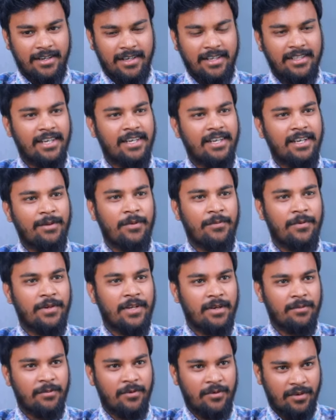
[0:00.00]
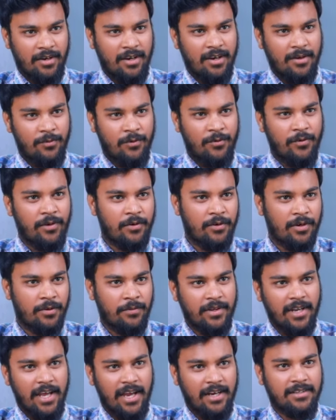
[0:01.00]
రీసెంట్గా మేము విన్నాము ఒక మూవీలో కూడా
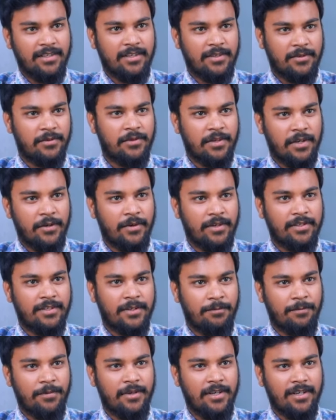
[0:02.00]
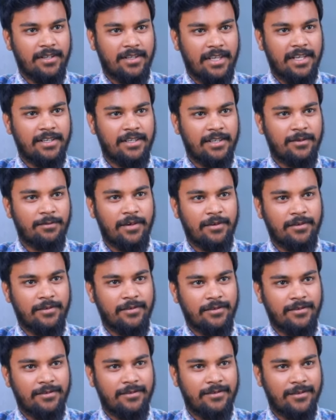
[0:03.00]
మీరు యాక్ట్ చేస్తున్నారు అని చెప్పి తెలిసింది
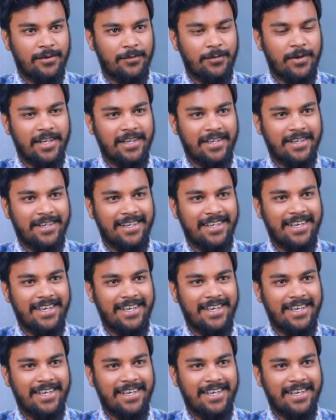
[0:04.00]
మాకు సో మరి